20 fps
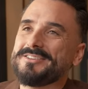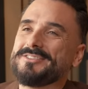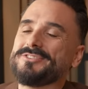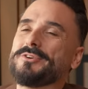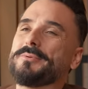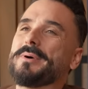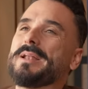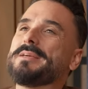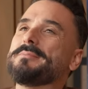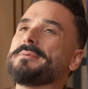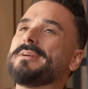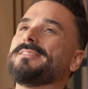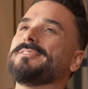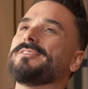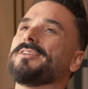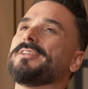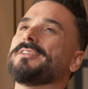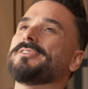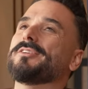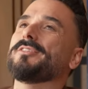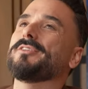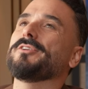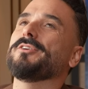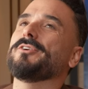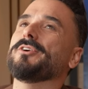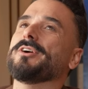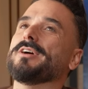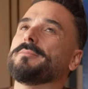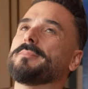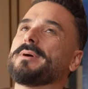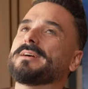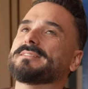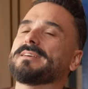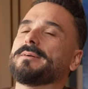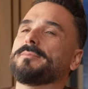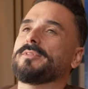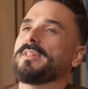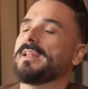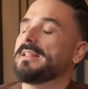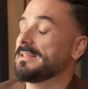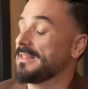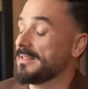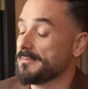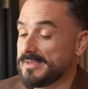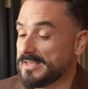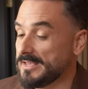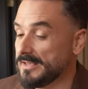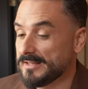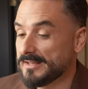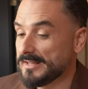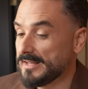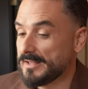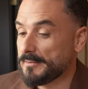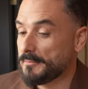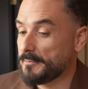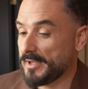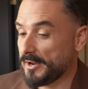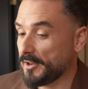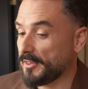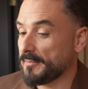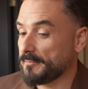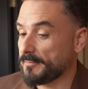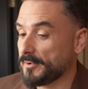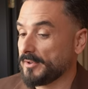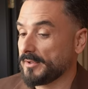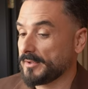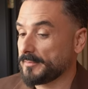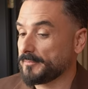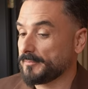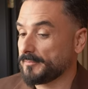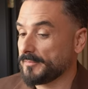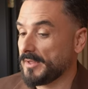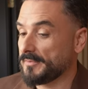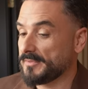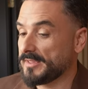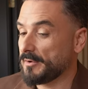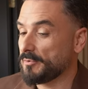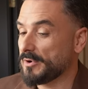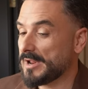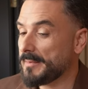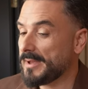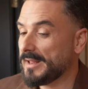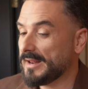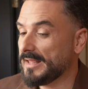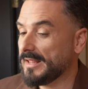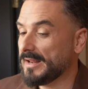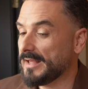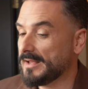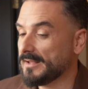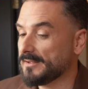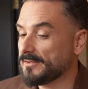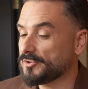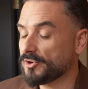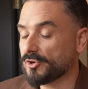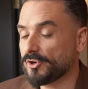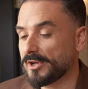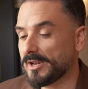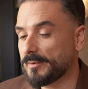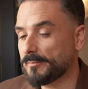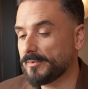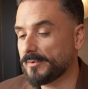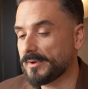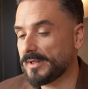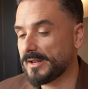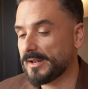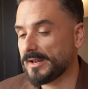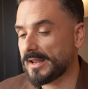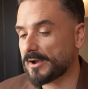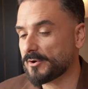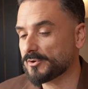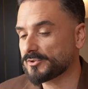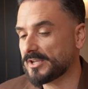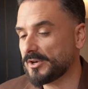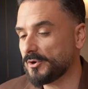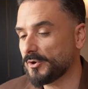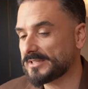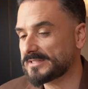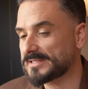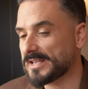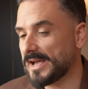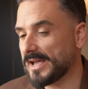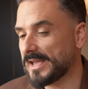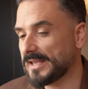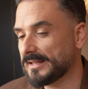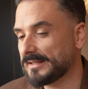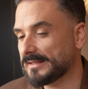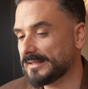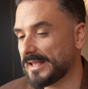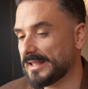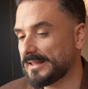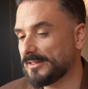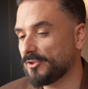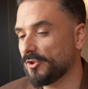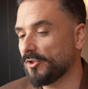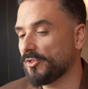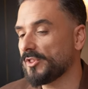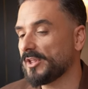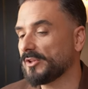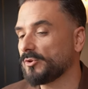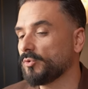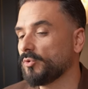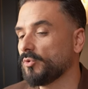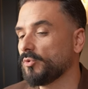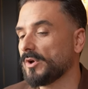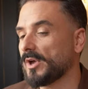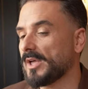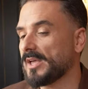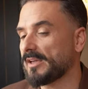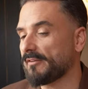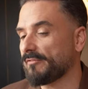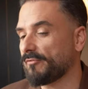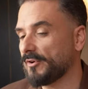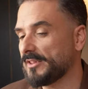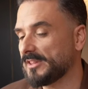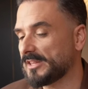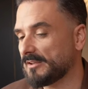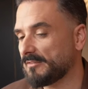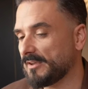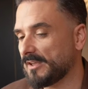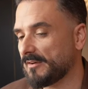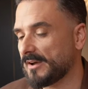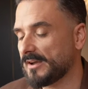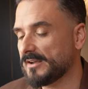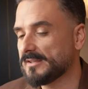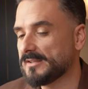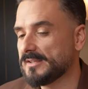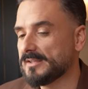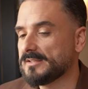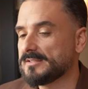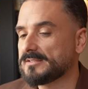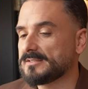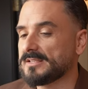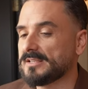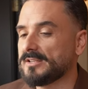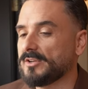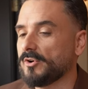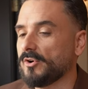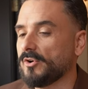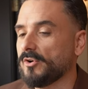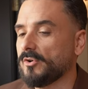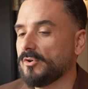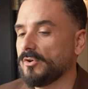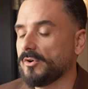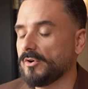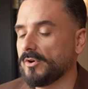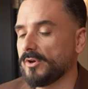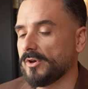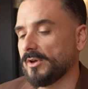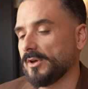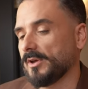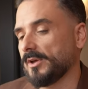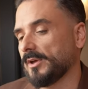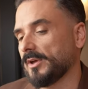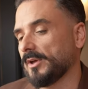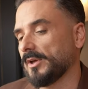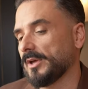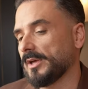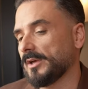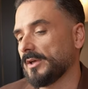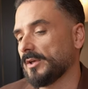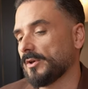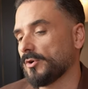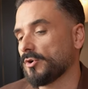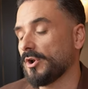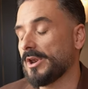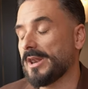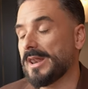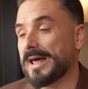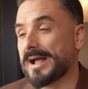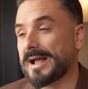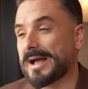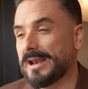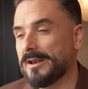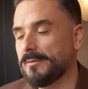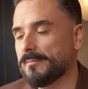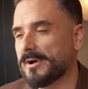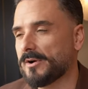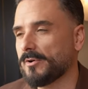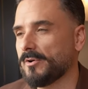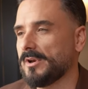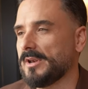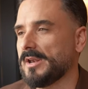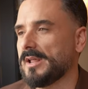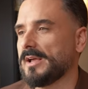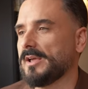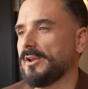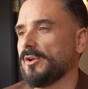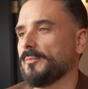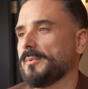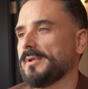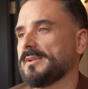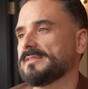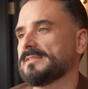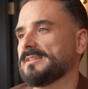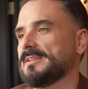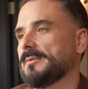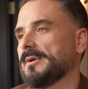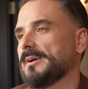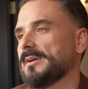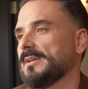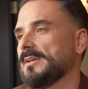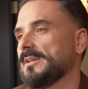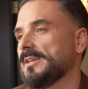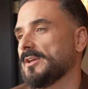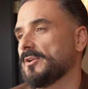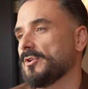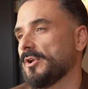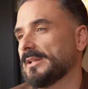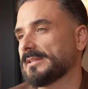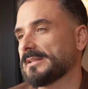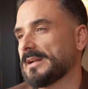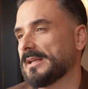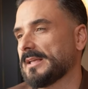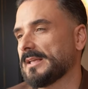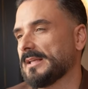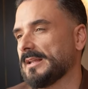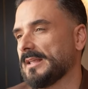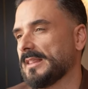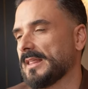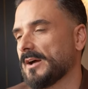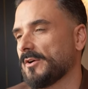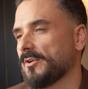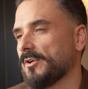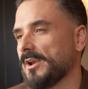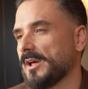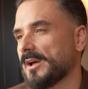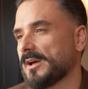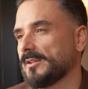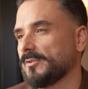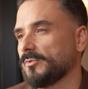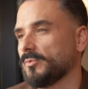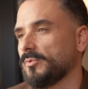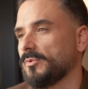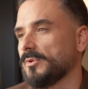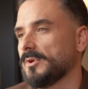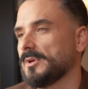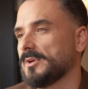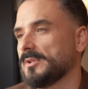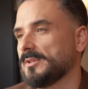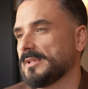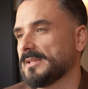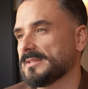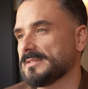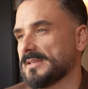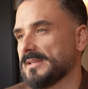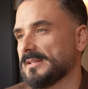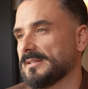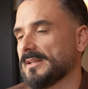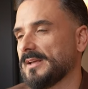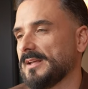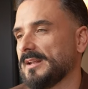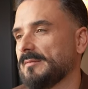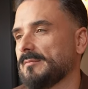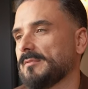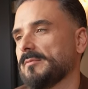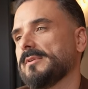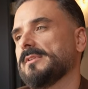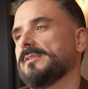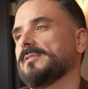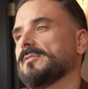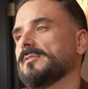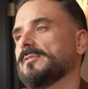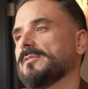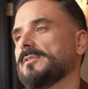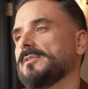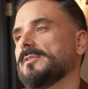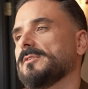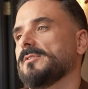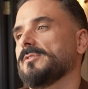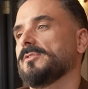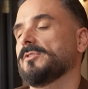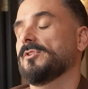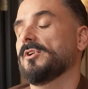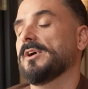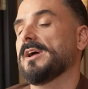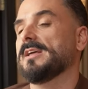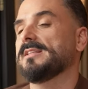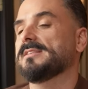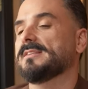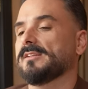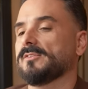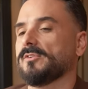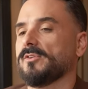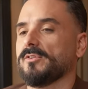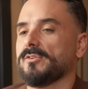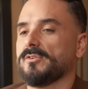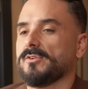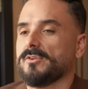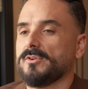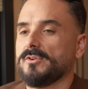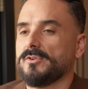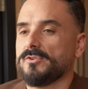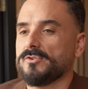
Yo me alimento de todo lo que pasa por delante de mí, pero de, una manera, yo creo que eh, la cosa no está en, en dónde tú, en qué fuente bebas, sino eh, con la calma con la que lo percibas y con la tranquilidad con la que tú te sientas en el momento. Yo creo que ahí está todo.